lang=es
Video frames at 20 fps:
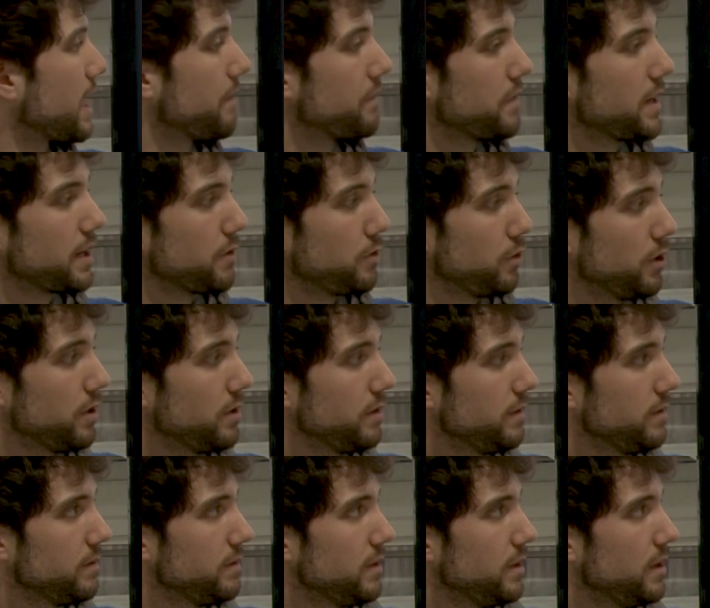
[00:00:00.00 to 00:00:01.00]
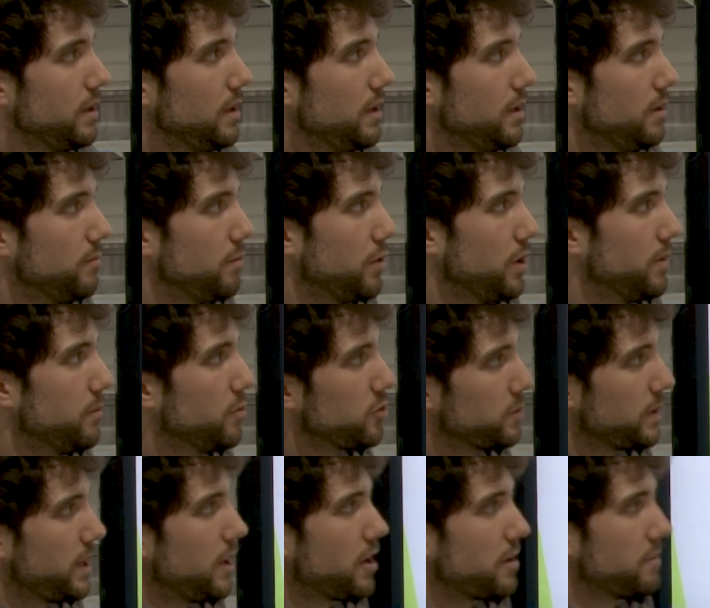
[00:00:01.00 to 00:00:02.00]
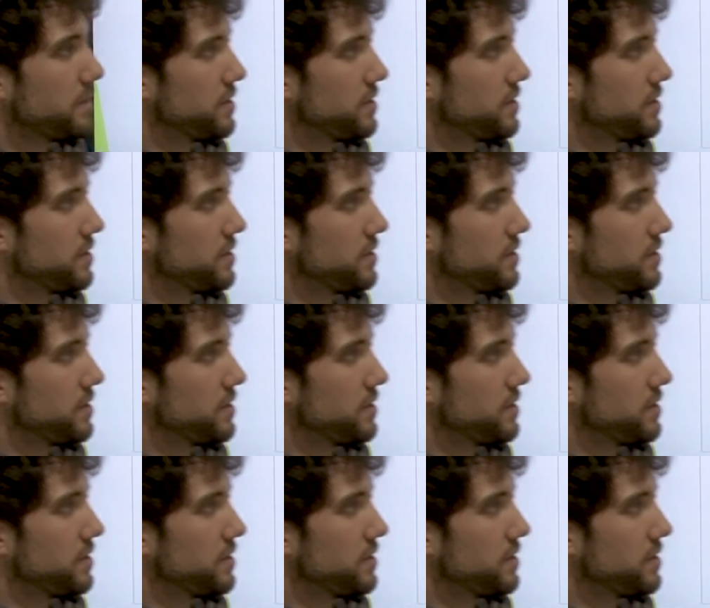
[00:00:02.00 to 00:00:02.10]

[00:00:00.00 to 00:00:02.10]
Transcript: contracción. Podemos ver ahora